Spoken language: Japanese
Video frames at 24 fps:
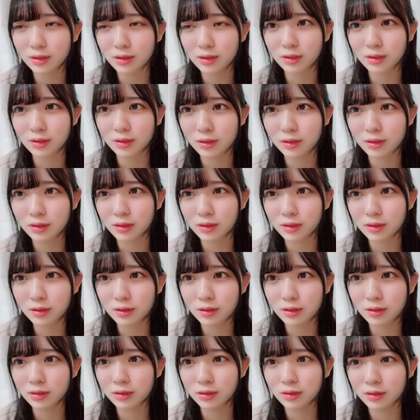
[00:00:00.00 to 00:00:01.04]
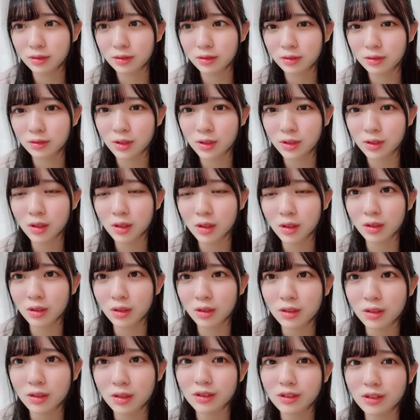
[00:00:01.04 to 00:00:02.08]
ん実力で
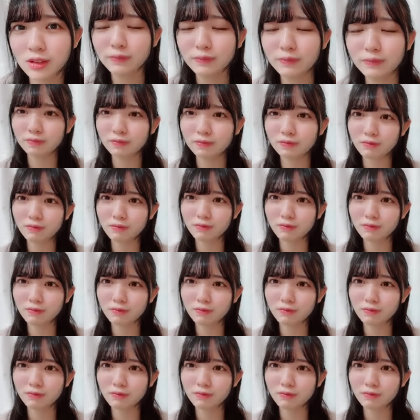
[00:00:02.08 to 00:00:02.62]
ねライダーさん